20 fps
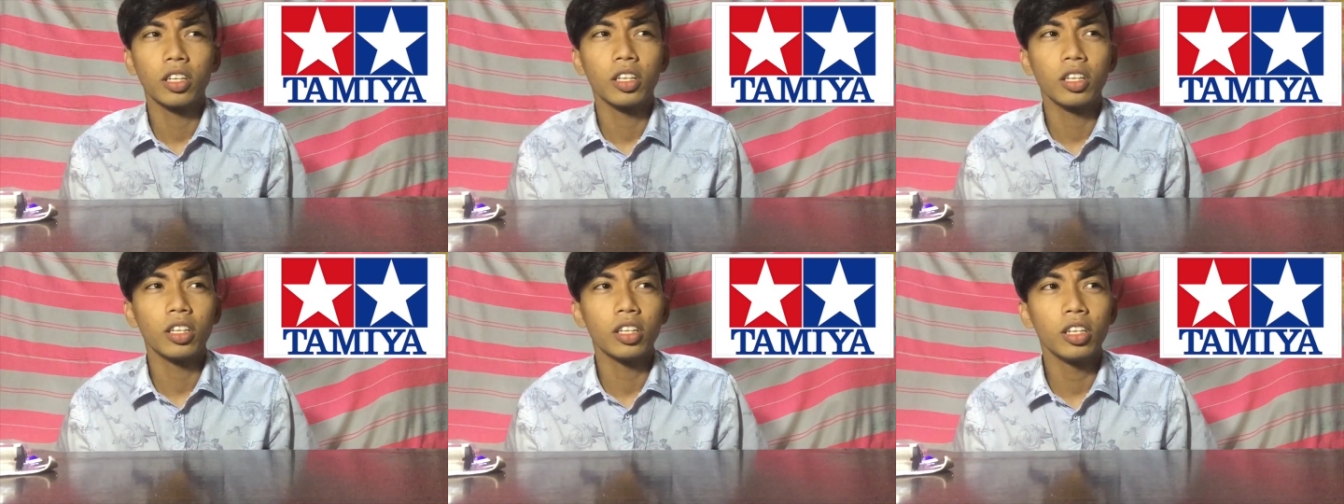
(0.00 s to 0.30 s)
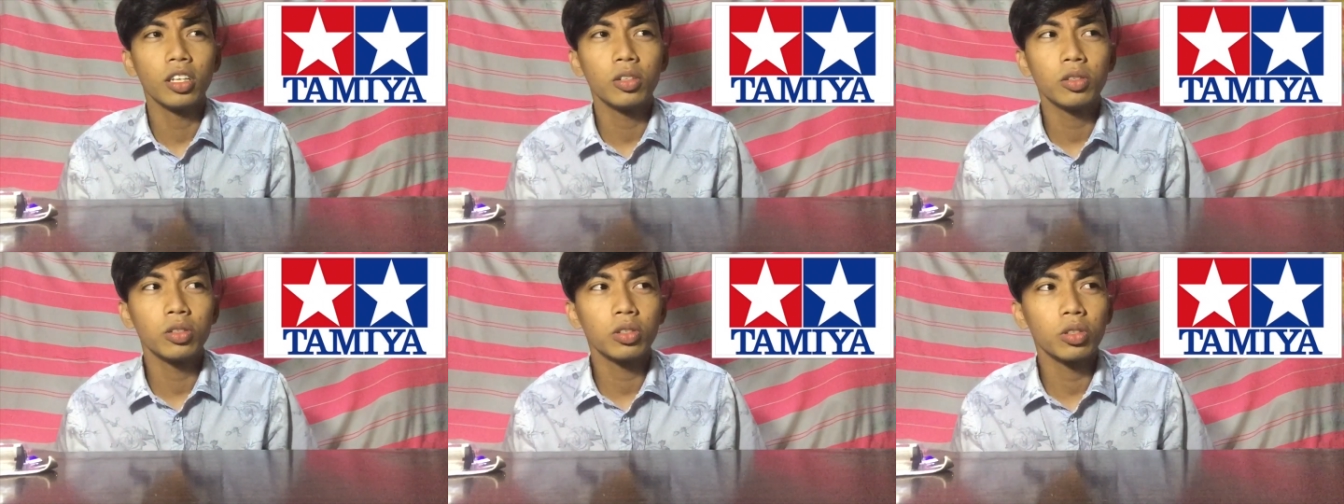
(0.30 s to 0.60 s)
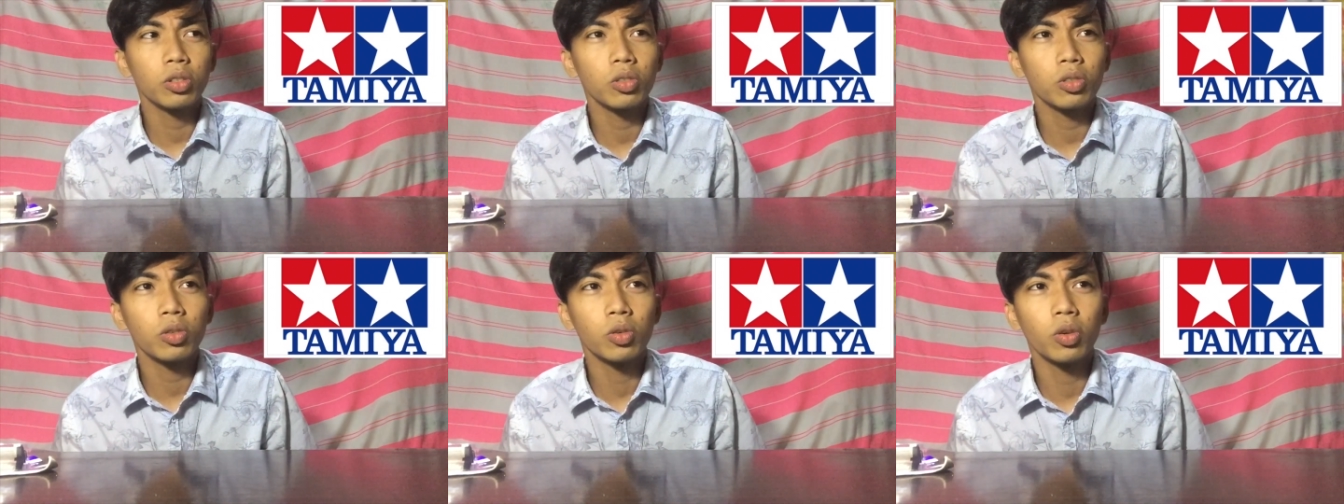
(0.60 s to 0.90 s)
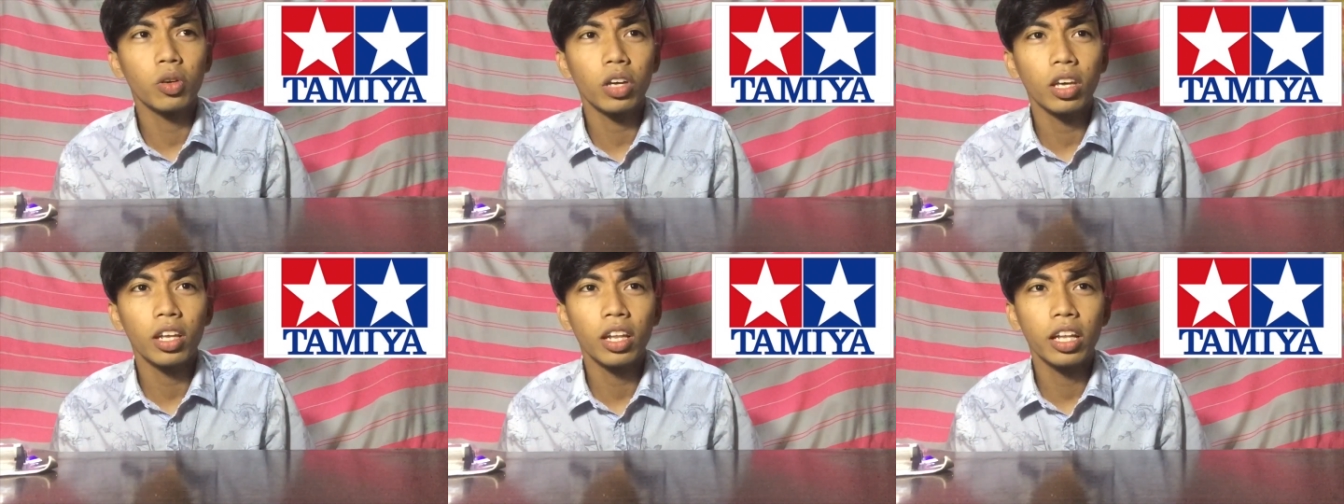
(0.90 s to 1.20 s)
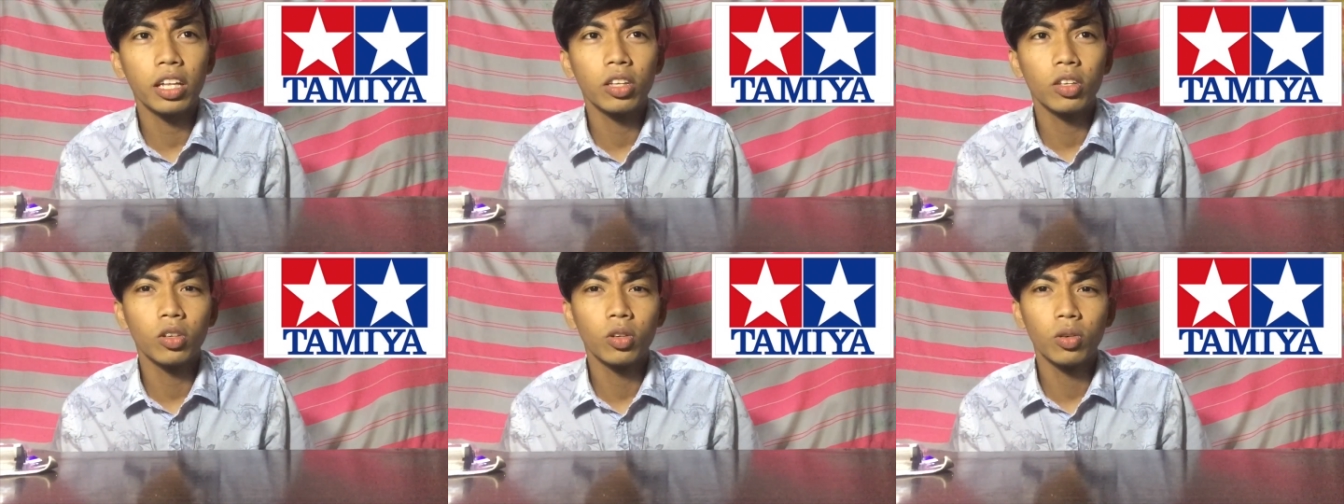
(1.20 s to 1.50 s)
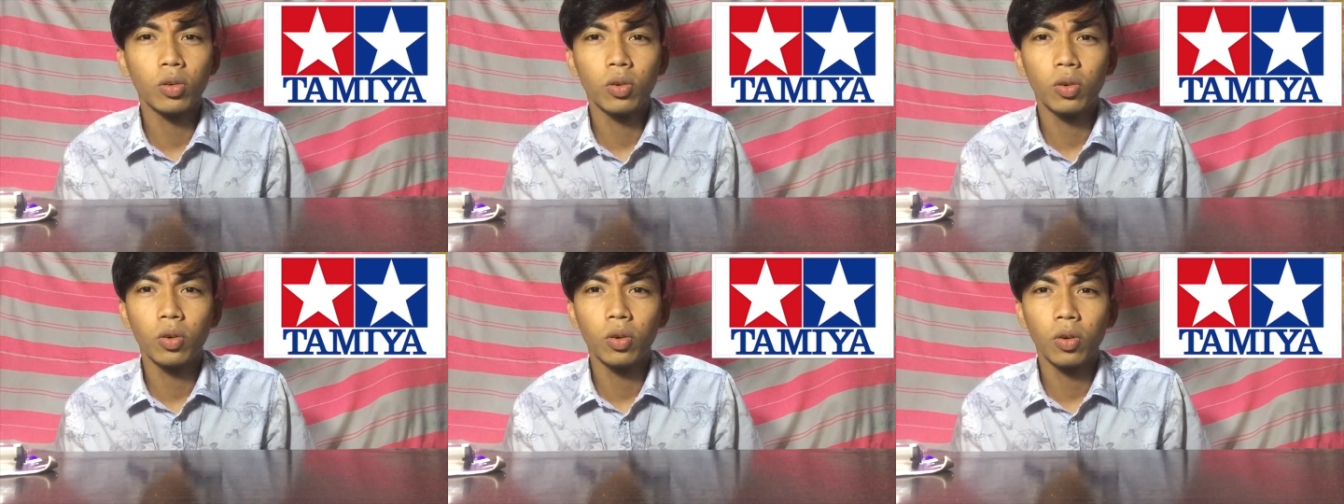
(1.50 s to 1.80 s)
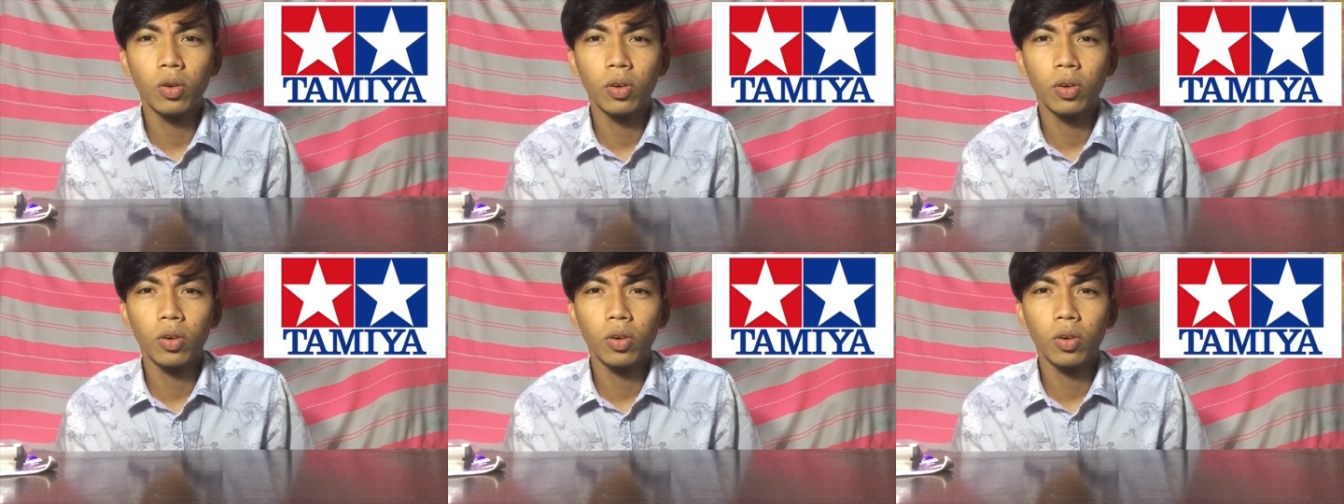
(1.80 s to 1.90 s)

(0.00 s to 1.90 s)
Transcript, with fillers: hindi ko sure kung ilan yung